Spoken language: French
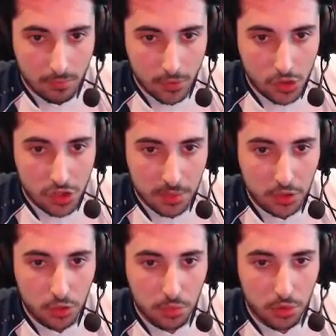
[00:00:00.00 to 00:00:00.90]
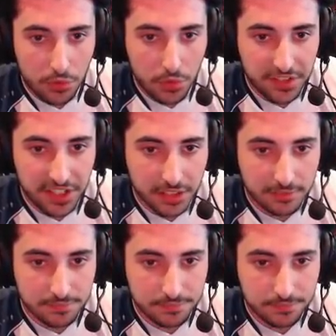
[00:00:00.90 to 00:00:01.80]
Je vais remettre une boule de feu ici.
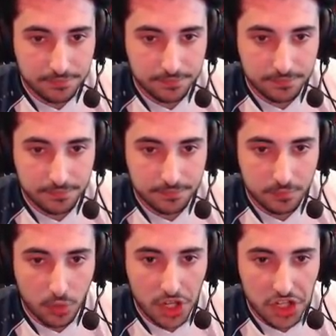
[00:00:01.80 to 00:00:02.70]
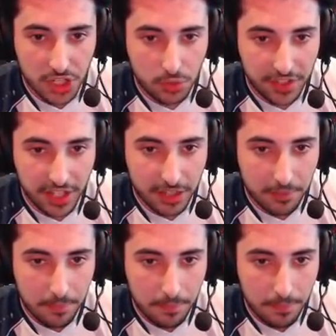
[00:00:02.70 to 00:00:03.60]
Pour aller gérer tout ça.
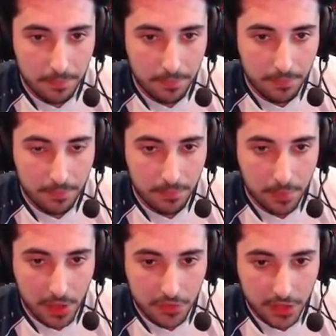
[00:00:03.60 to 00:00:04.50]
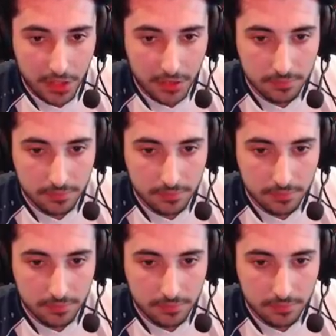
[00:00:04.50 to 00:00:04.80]
Parfait.